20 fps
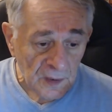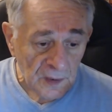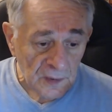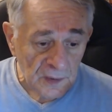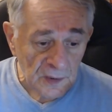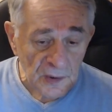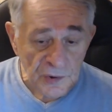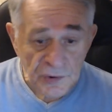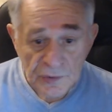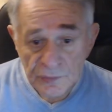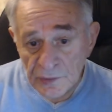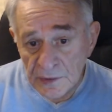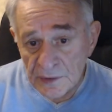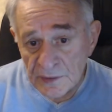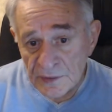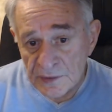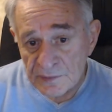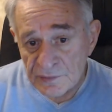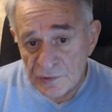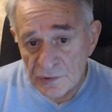Для чего я
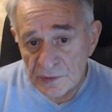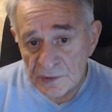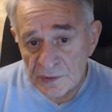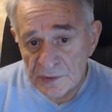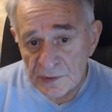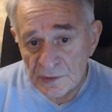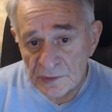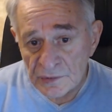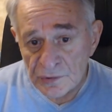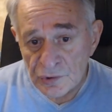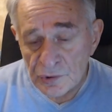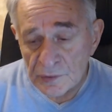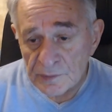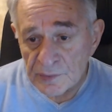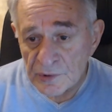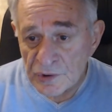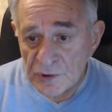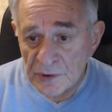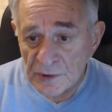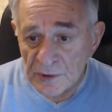это все делал?
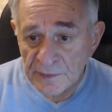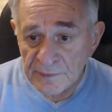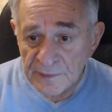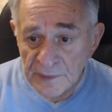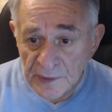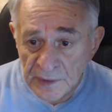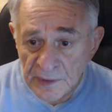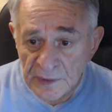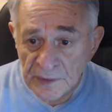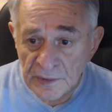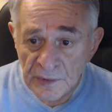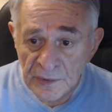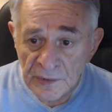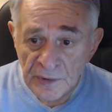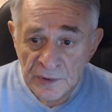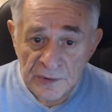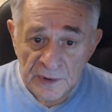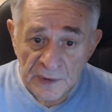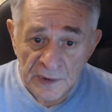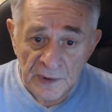Чтобы человек э, не
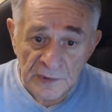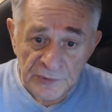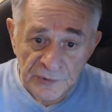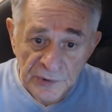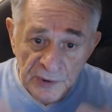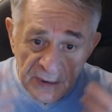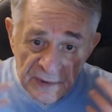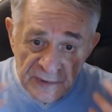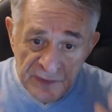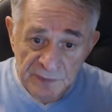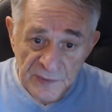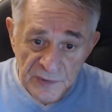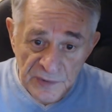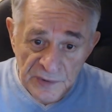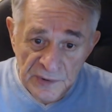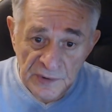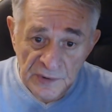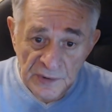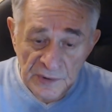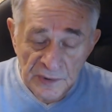терял
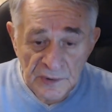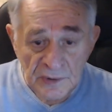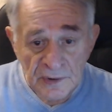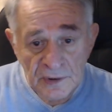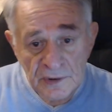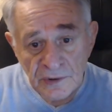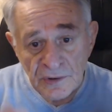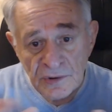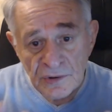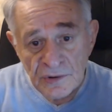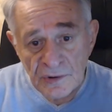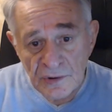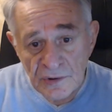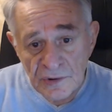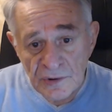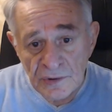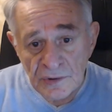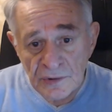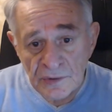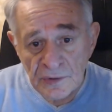трезвости и
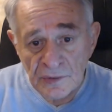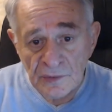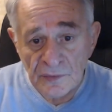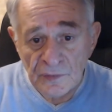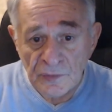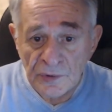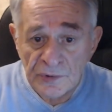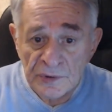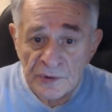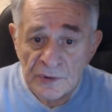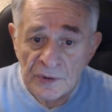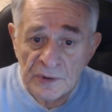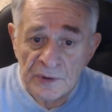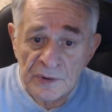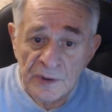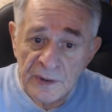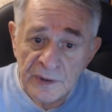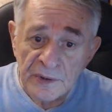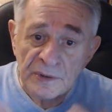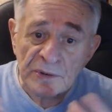критичности, вот э, и
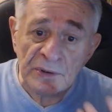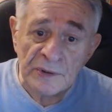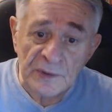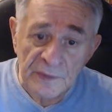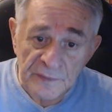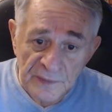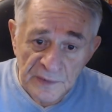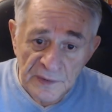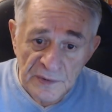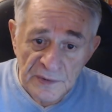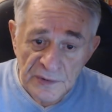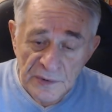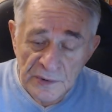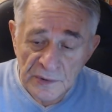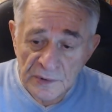ориентированности.